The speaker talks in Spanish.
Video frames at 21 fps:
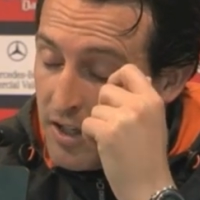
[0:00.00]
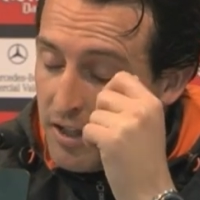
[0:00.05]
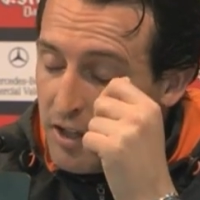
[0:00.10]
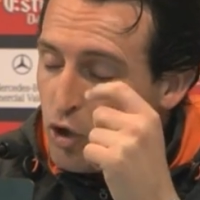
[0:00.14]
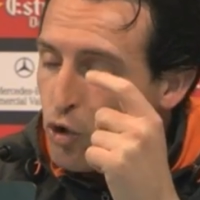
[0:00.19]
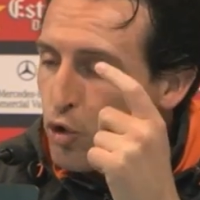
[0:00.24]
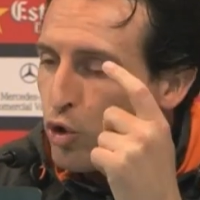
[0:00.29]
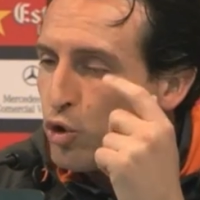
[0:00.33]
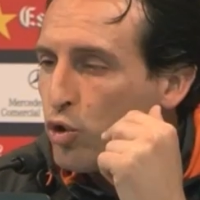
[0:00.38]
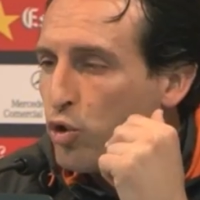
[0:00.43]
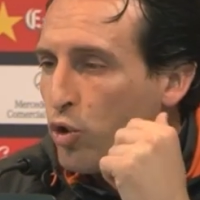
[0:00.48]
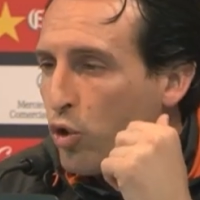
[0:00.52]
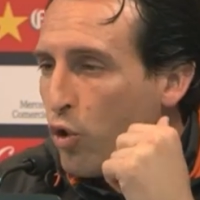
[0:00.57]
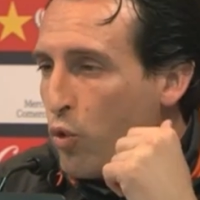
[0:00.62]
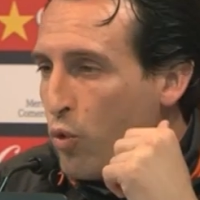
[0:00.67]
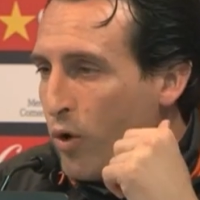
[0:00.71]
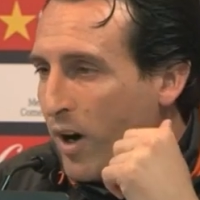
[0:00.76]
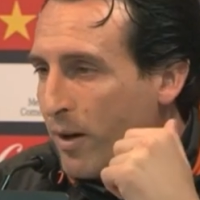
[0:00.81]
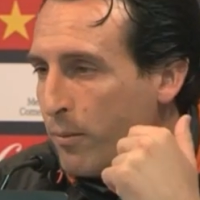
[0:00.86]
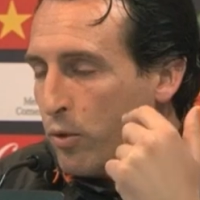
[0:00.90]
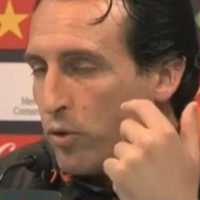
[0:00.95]
Y nosotros nos
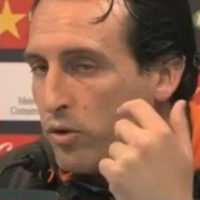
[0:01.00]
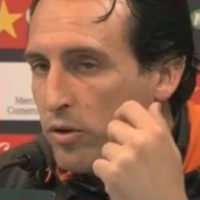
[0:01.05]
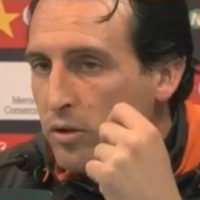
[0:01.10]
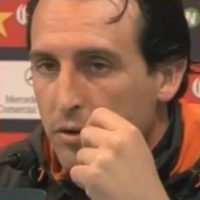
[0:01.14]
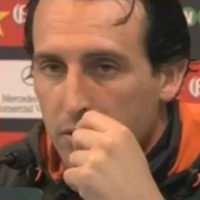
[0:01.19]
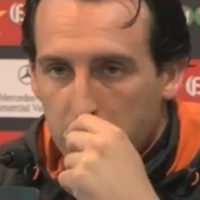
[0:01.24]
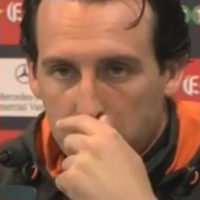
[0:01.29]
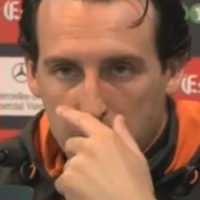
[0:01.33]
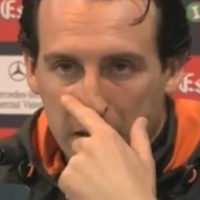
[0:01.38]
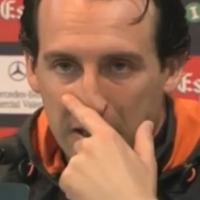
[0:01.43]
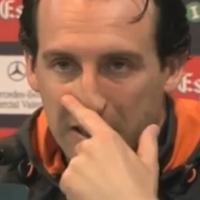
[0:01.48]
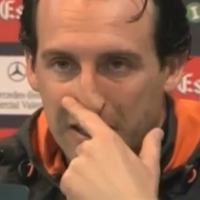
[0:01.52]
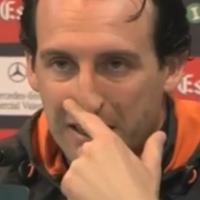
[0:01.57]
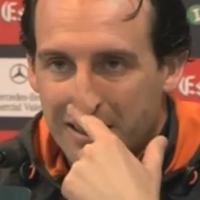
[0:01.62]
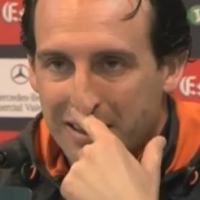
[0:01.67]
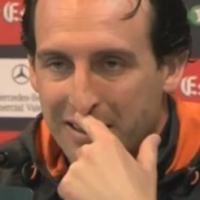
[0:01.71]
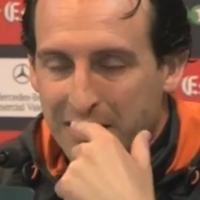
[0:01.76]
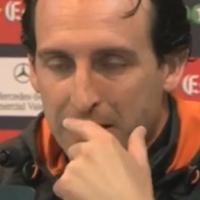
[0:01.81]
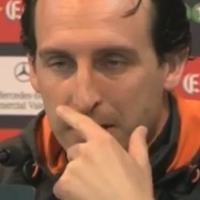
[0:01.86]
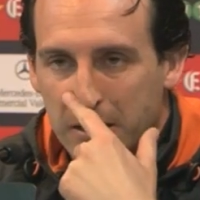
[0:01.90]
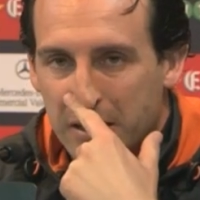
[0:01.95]
jugamos
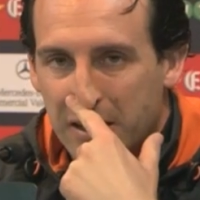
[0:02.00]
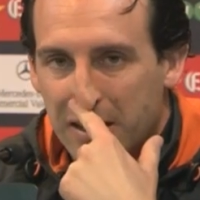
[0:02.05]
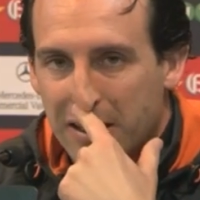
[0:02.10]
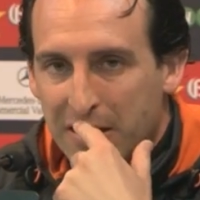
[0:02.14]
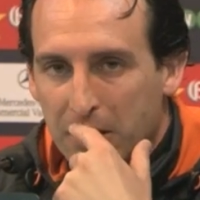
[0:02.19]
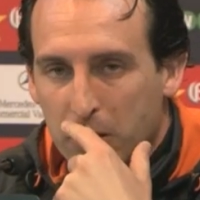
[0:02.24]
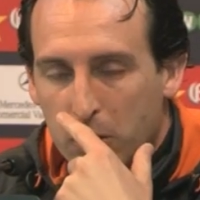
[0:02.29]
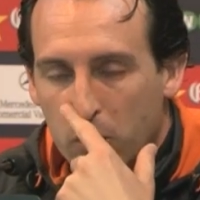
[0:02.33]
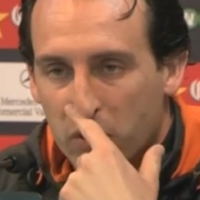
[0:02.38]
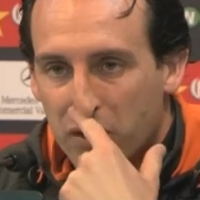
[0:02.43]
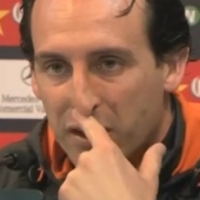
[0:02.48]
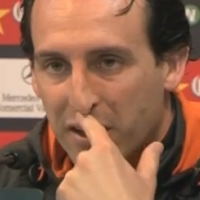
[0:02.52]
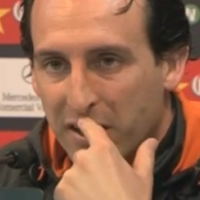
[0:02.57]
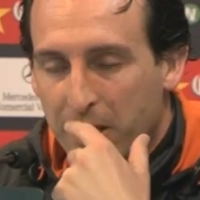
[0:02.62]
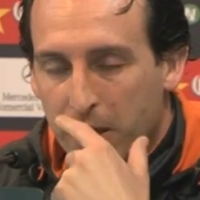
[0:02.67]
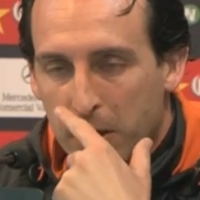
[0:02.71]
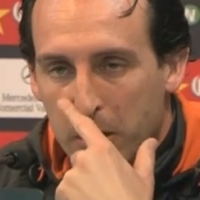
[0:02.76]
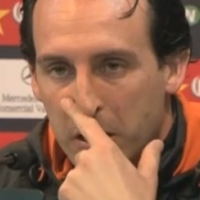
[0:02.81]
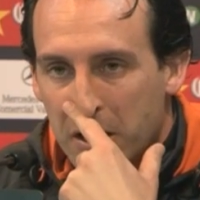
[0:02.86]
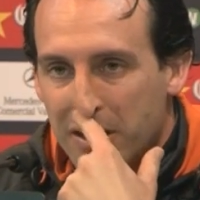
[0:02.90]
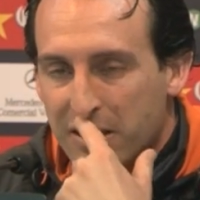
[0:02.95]
en el,
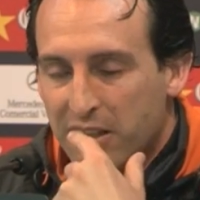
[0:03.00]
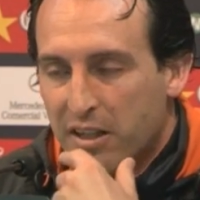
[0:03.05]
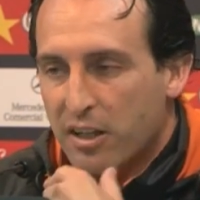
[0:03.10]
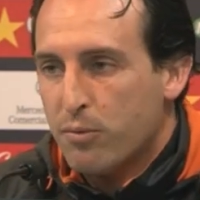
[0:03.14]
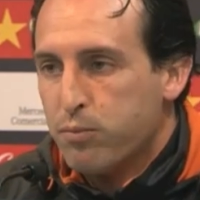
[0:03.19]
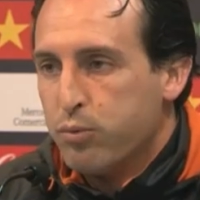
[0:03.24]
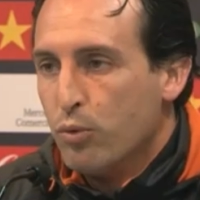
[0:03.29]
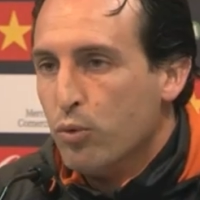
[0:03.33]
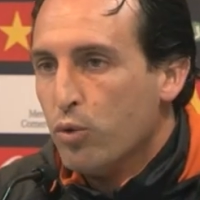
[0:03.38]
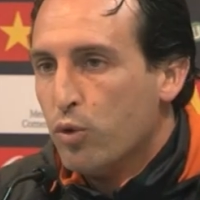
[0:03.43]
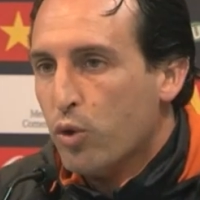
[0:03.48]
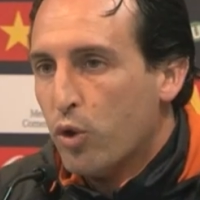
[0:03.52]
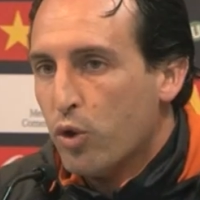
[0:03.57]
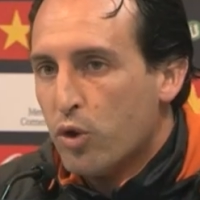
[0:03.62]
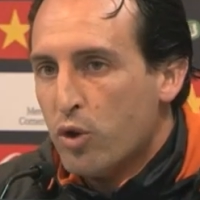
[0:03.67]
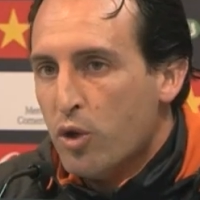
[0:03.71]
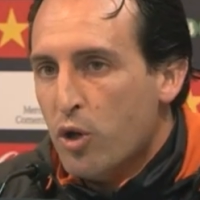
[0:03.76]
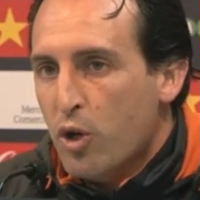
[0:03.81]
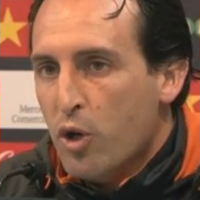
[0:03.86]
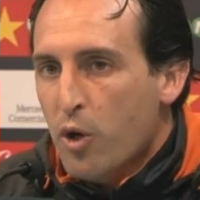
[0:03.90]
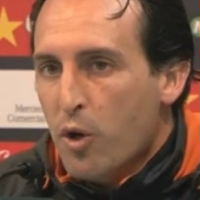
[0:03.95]
conseguir tres
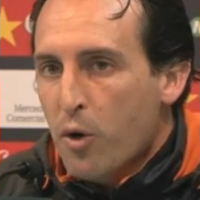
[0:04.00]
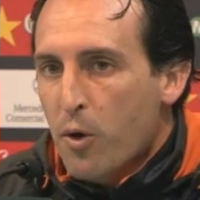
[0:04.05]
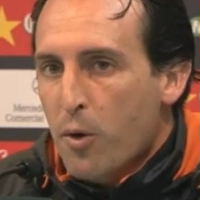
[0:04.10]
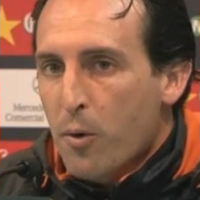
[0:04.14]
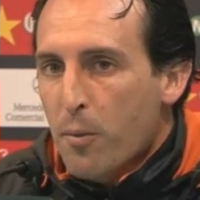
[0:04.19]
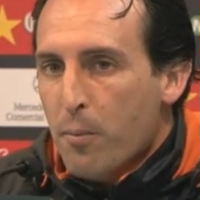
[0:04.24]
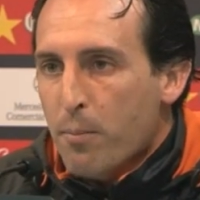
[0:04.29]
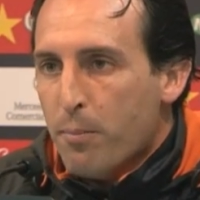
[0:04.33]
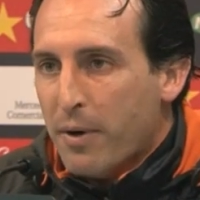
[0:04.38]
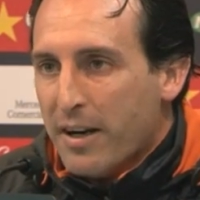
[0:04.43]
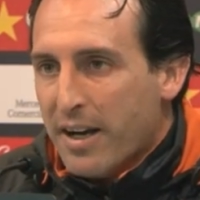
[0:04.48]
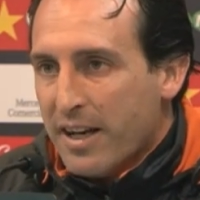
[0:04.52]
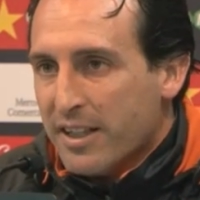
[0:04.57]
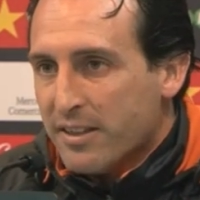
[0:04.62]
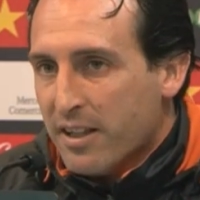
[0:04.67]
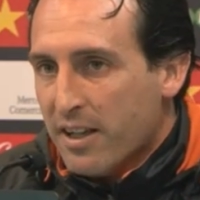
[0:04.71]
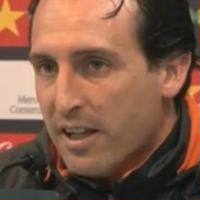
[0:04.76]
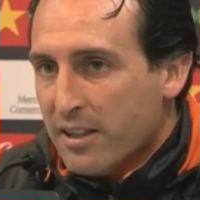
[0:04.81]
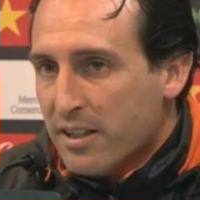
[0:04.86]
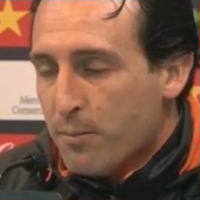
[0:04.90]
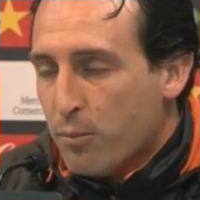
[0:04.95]
puntos para
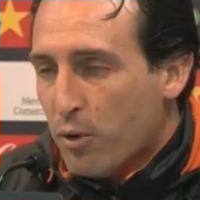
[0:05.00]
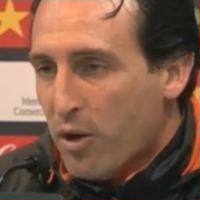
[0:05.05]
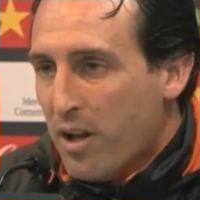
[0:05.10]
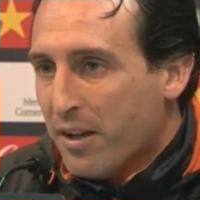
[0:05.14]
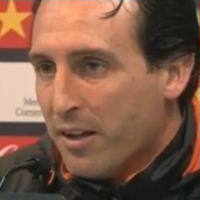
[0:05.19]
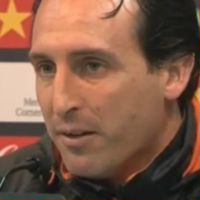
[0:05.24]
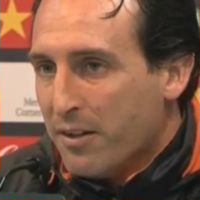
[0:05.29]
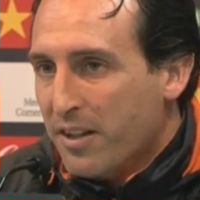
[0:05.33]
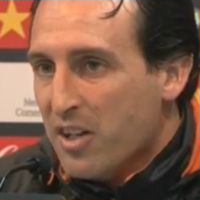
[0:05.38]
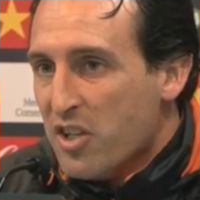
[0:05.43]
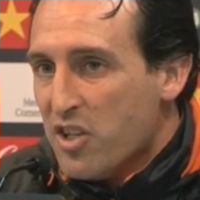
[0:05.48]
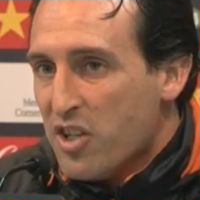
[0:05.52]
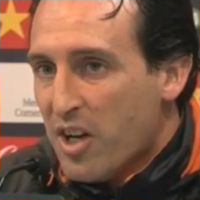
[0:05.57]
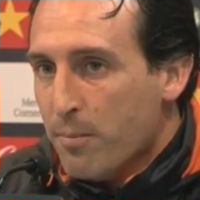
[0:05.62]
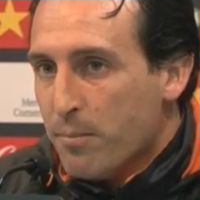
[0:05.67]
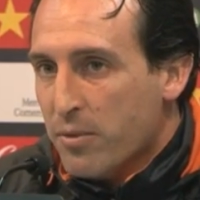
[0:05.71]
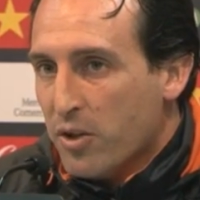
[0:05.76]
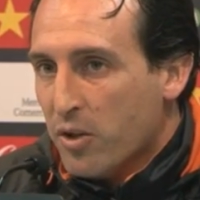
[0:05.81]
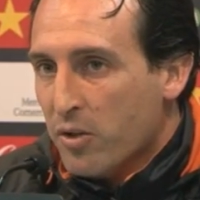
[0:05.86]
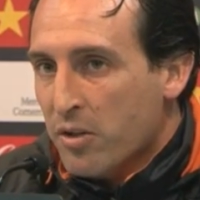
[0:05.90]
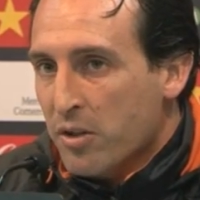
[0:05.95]
estar la temporada que viene en
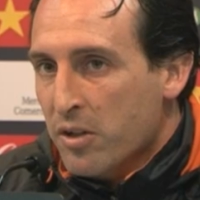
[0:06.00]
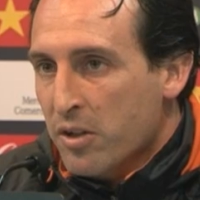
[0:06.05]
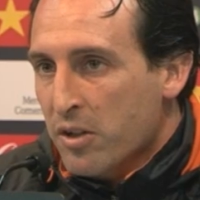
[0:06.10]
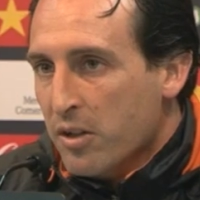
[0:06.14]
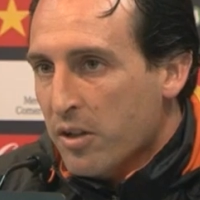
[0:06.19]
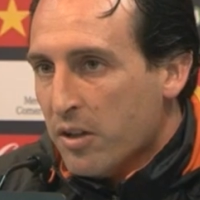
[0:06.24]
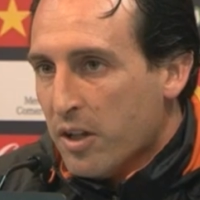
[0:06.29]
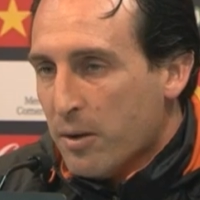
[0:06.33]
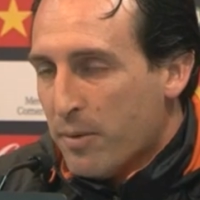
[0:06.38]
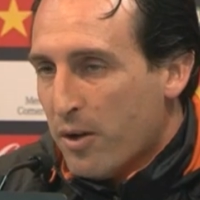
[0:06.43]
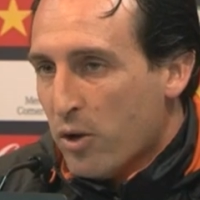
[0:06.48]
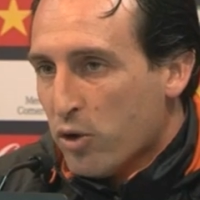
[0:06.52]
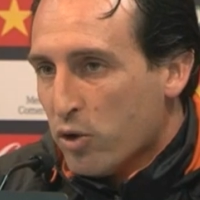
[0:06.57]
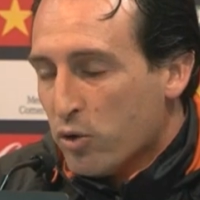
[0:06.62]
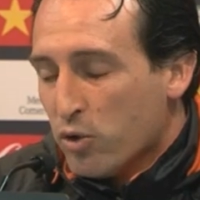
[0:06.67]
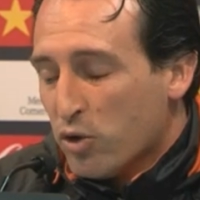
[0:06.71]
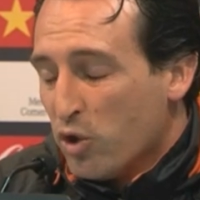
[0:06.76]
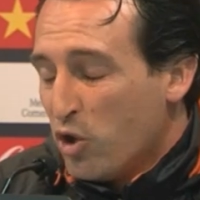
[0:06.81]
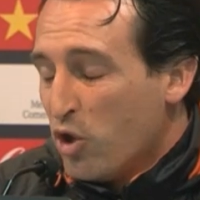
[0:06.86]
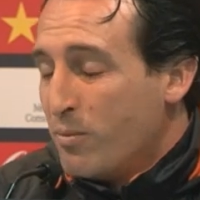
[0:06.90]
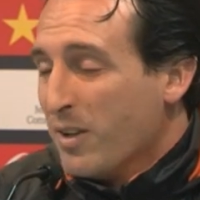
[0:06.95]
Champions, que para
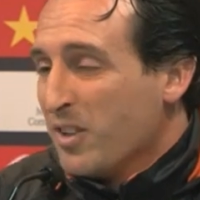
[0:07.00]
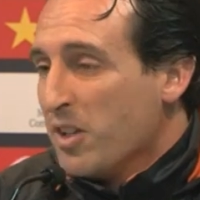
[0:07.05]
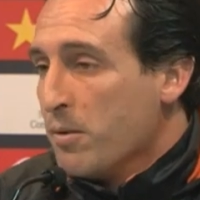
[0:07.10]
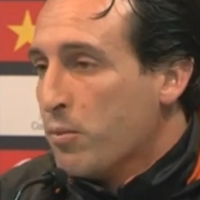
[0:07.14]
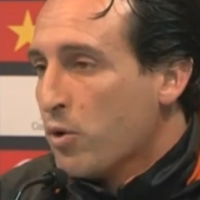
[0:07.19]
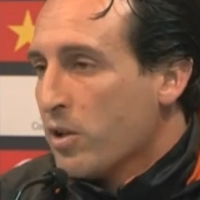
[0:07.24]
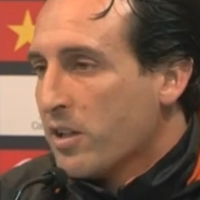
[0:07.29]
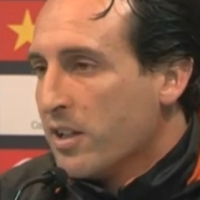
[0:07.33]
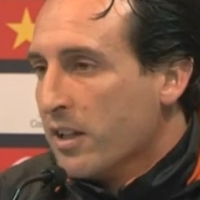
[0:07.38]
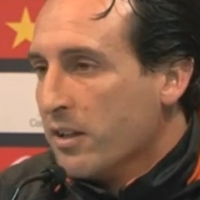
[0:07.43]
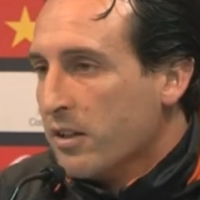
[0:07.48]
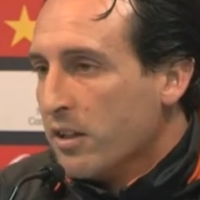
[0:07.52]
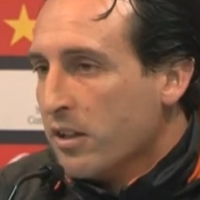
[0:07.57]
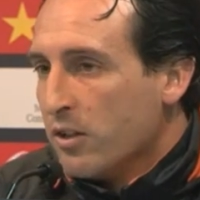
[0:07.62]
nosotros es lo más importante.